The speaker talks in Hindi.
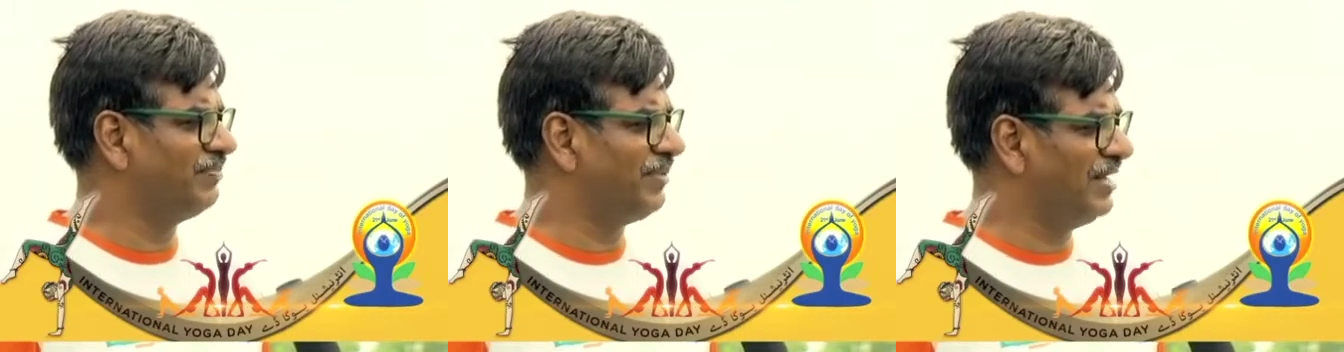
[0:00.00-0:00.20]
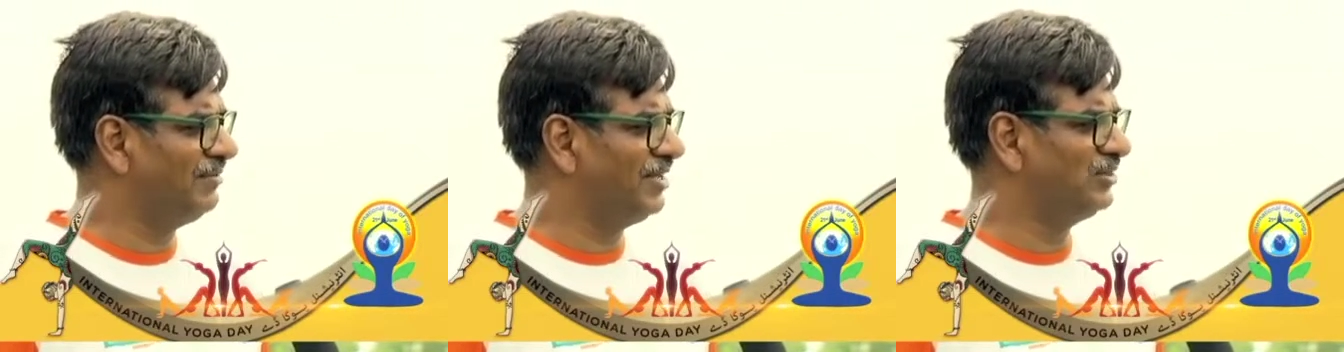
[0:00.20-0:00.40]

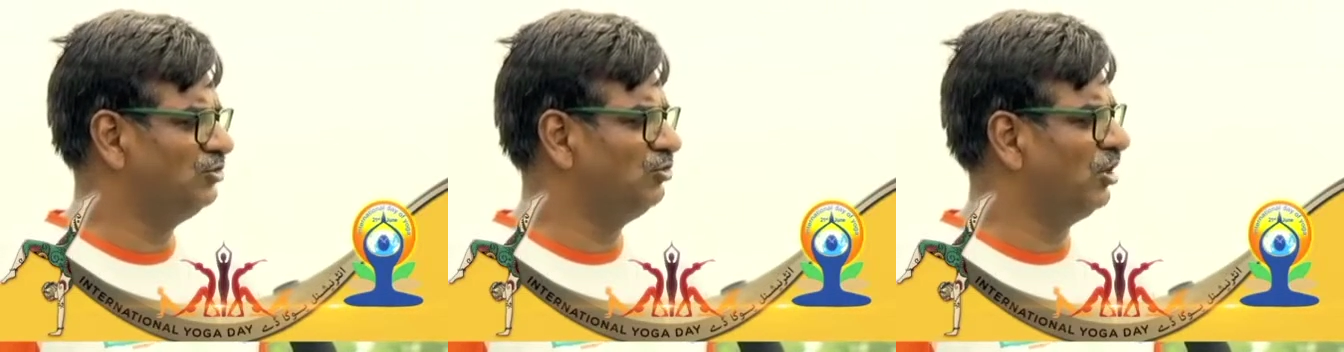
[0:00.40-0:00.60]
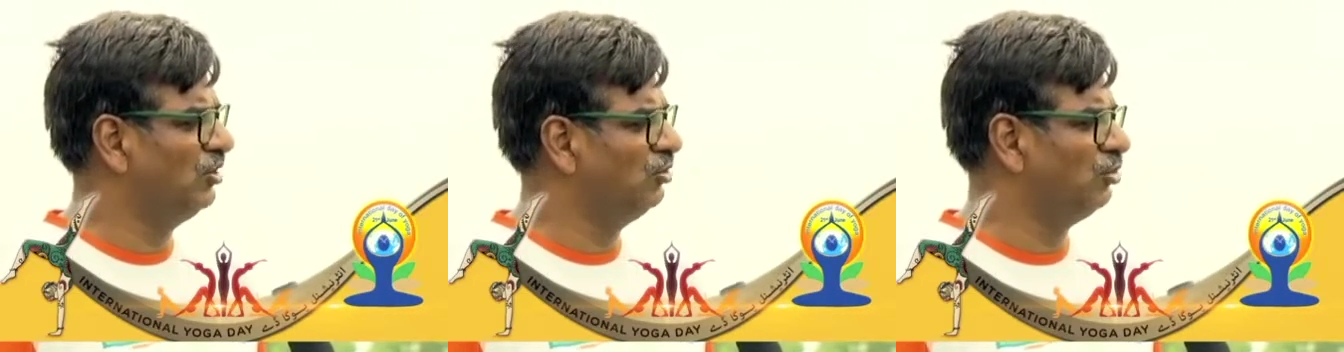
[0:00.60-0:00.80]

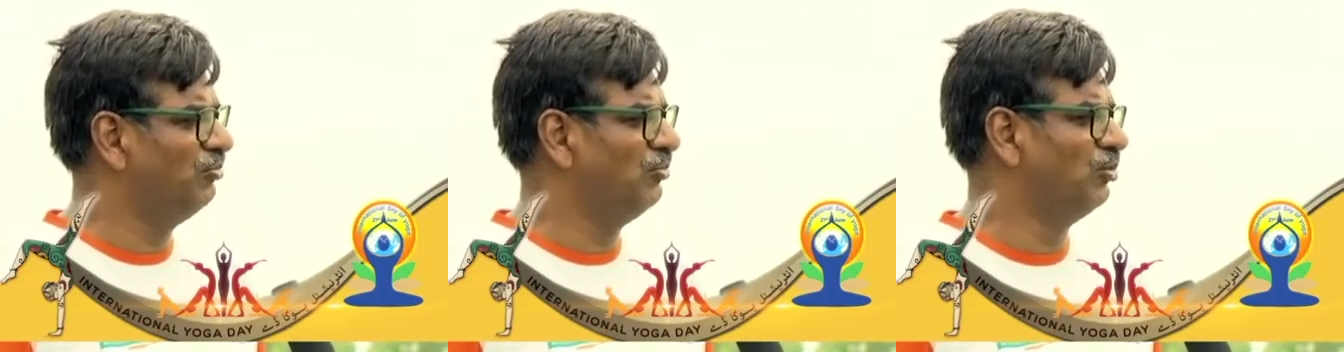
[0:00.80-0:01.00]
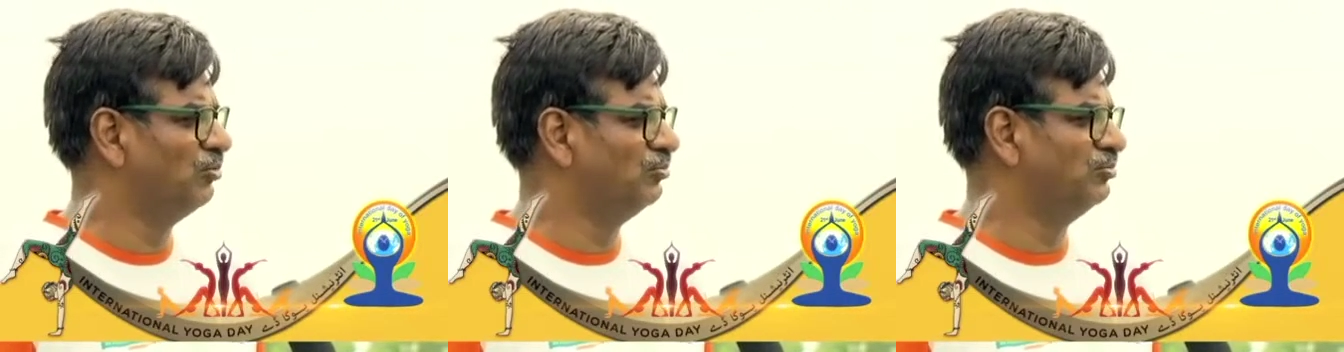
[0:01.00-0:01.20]
कपालवाती और
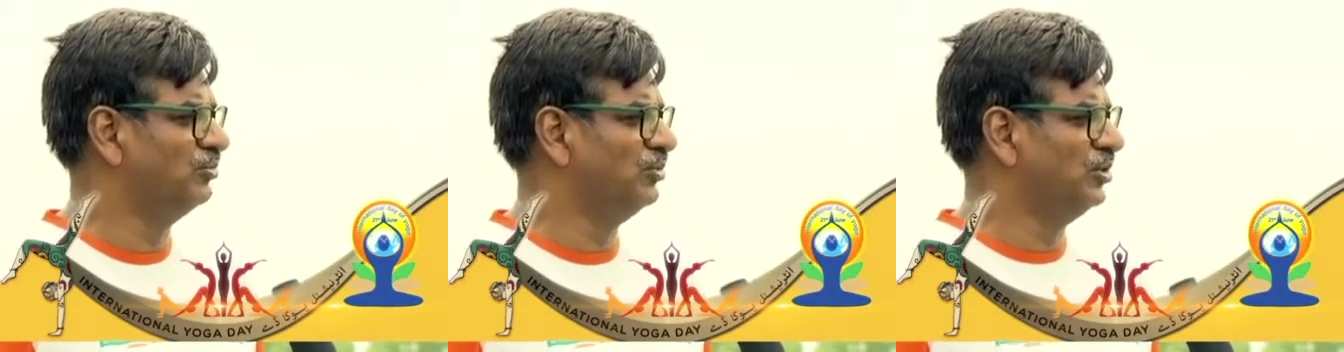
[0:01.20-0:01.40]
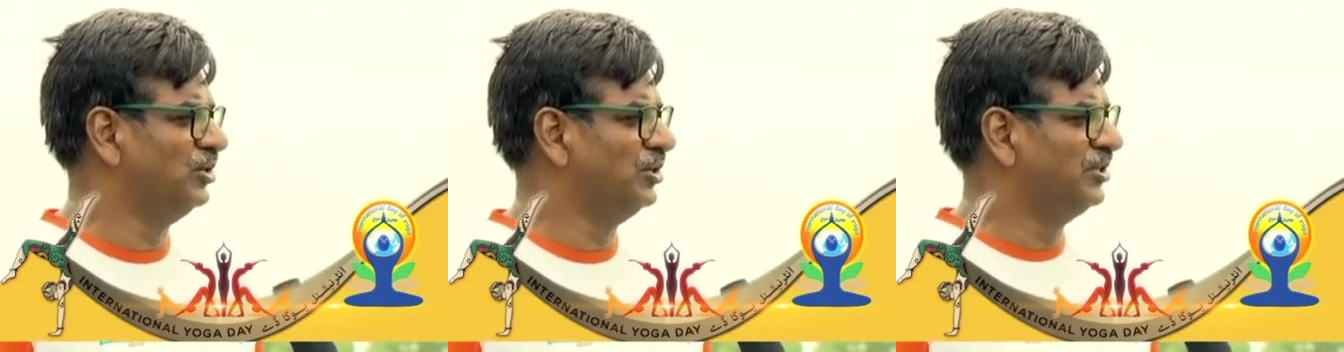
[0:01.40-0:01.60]
लोम लोम
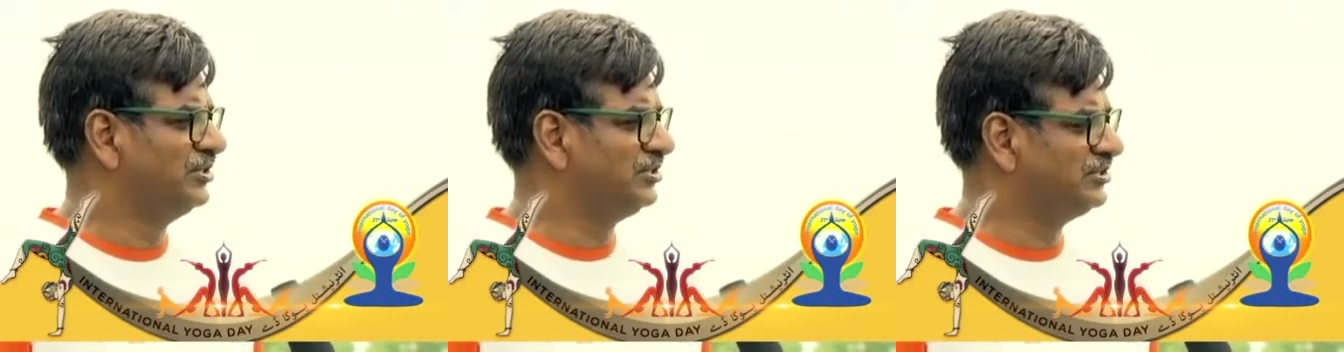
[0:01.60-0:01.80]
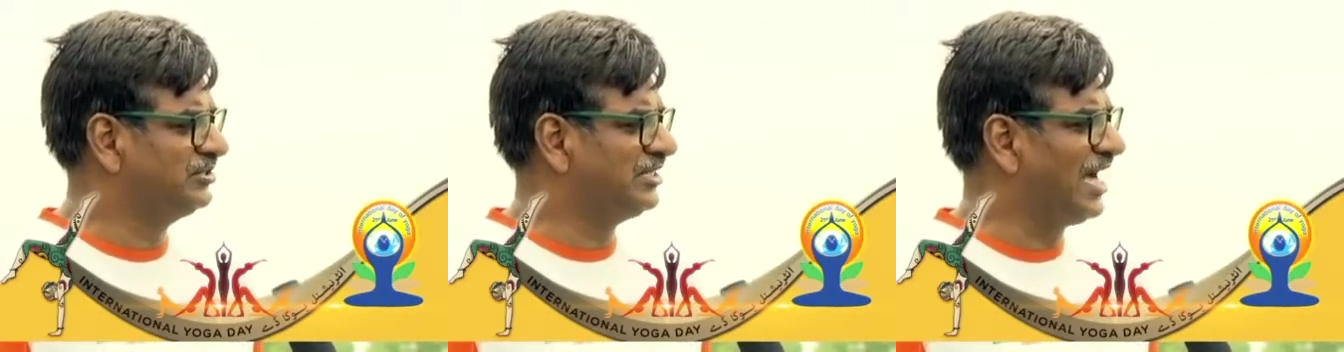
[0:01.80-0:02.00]

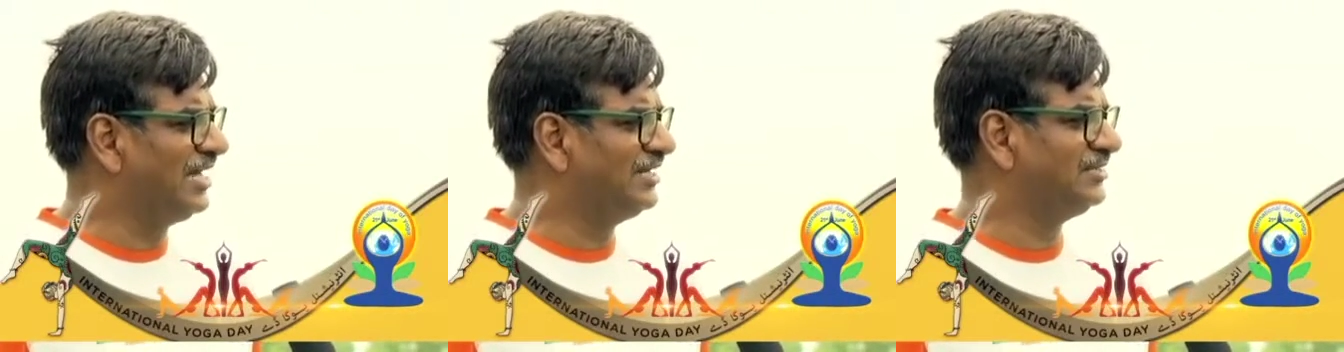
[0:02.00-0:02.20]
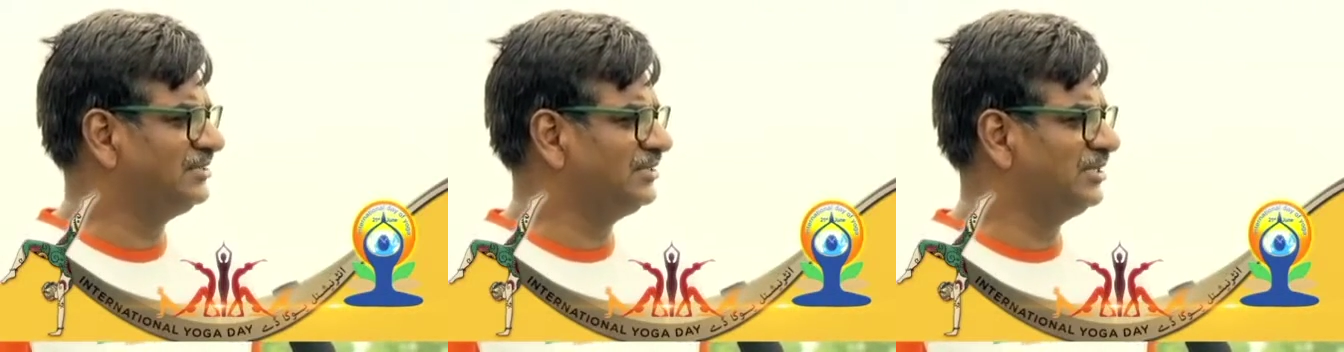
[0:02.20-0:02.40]

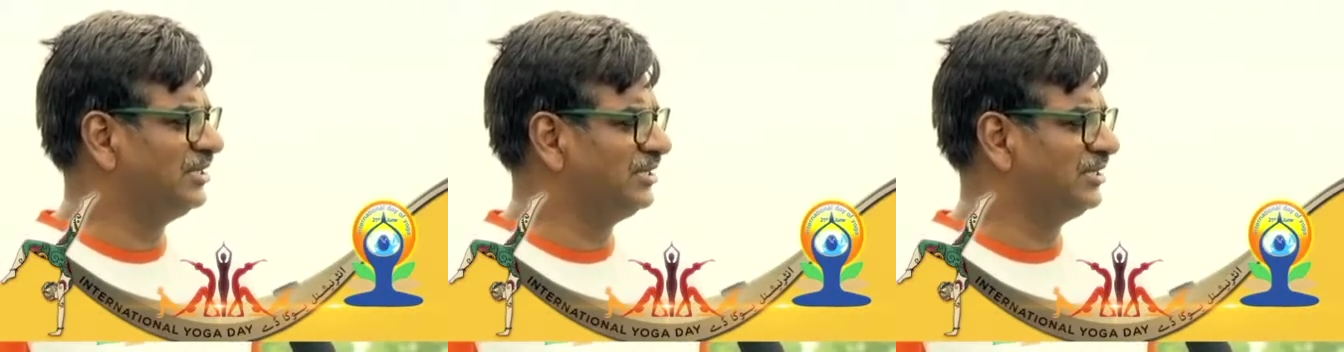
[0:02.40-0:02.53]
चार